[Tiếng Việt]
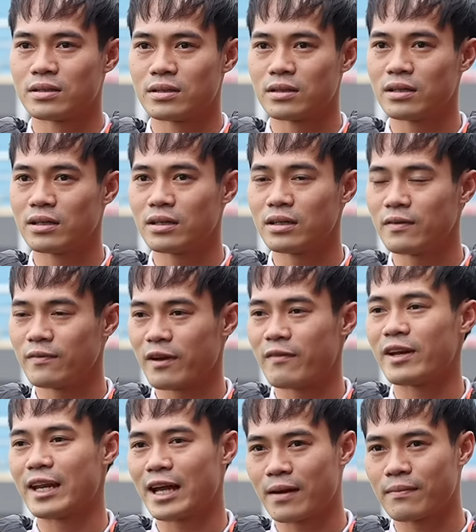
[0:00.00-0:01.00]
Nên về
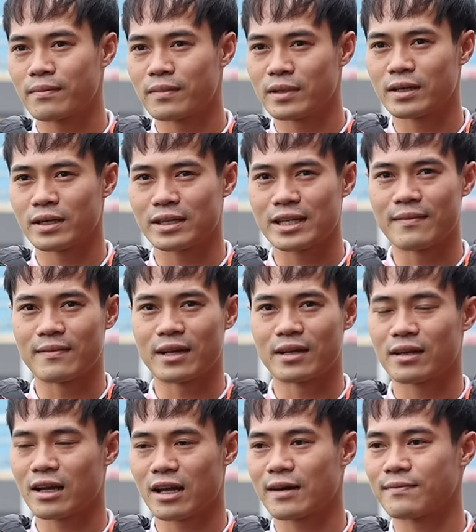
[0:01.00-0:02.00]
Việt Nam tìm lại được
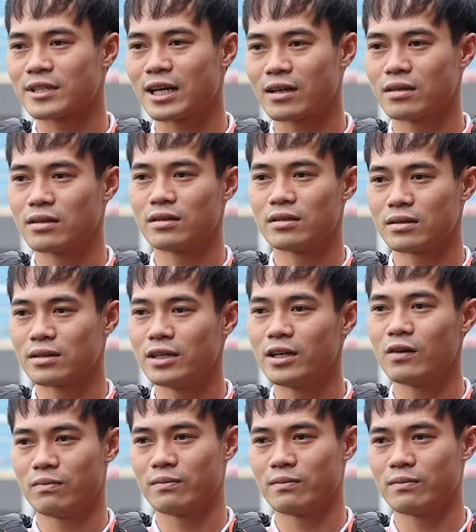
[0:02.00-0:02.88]
cái cảm giác thi đấu của